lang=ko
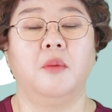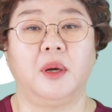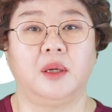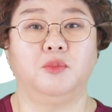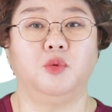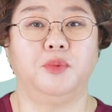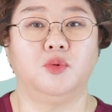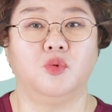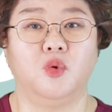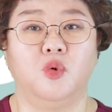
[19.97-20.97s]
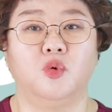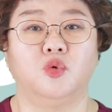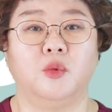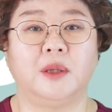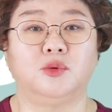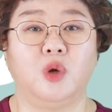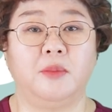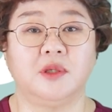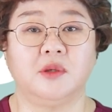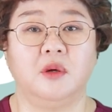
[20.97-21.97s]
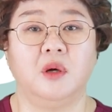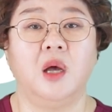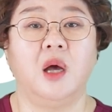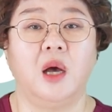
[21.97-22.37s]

바람도 피우고 도박도 하면서